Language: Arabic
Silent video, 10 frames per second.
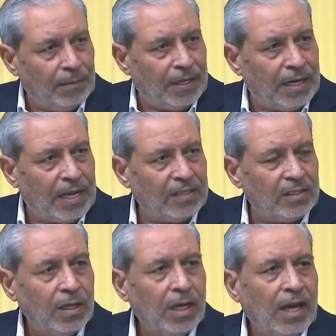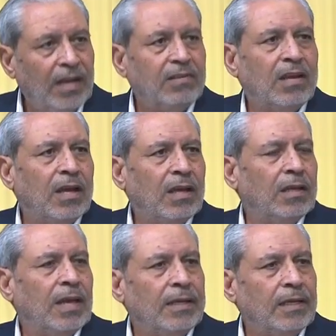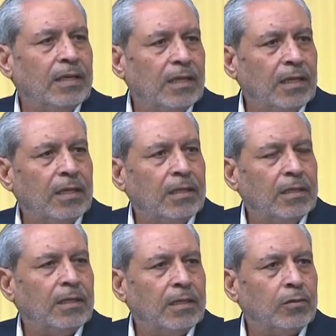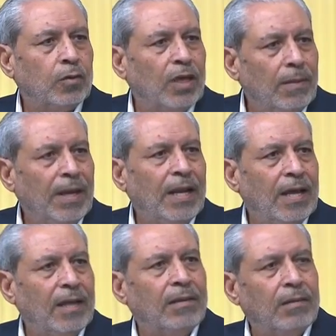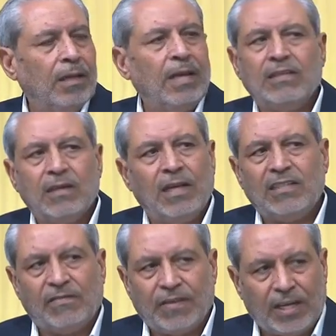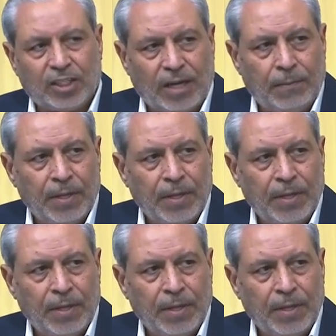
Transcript: من الناس حتى يعني آه، تقيم على أرض ليس فيها شعب